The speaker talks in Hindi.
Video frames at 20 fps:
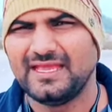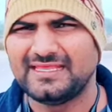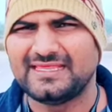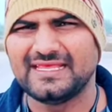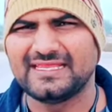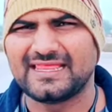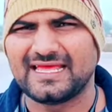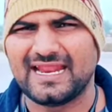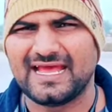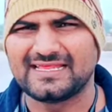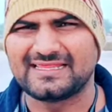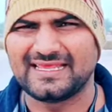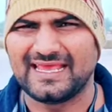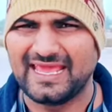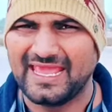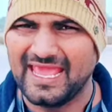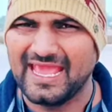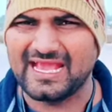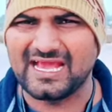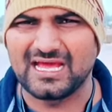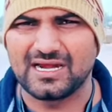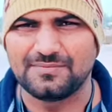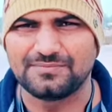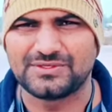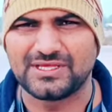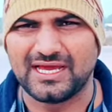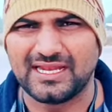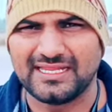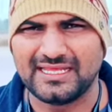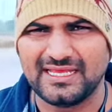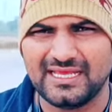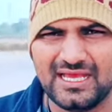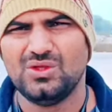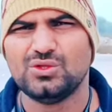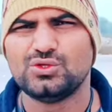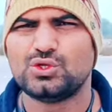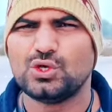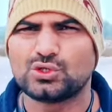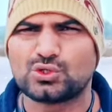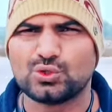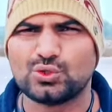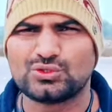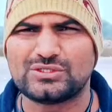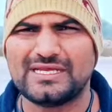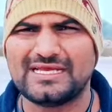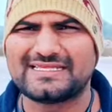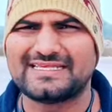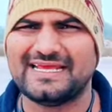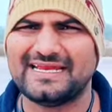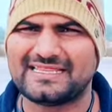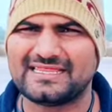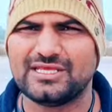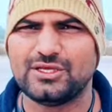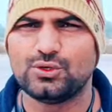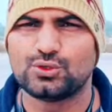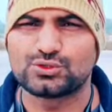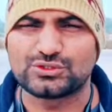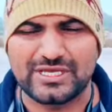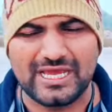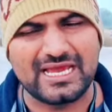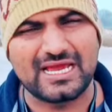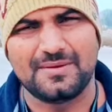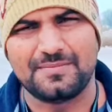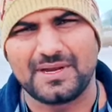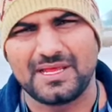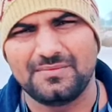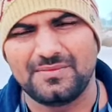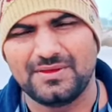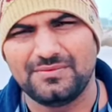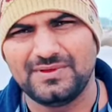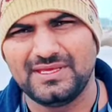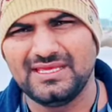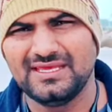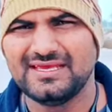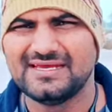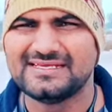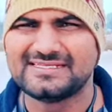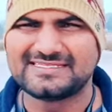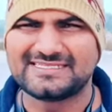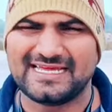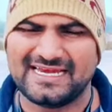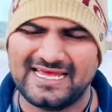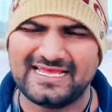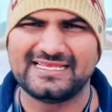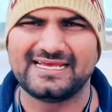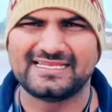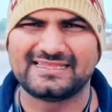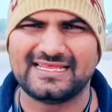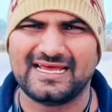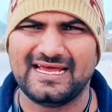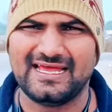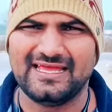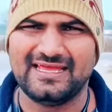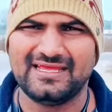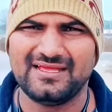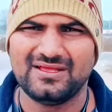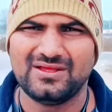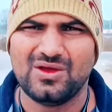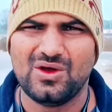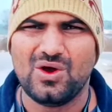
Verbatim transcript: इसी तरह से एक कर्मचारी जो सूचना सेठ थी उसके कमरे में भी चला जाता है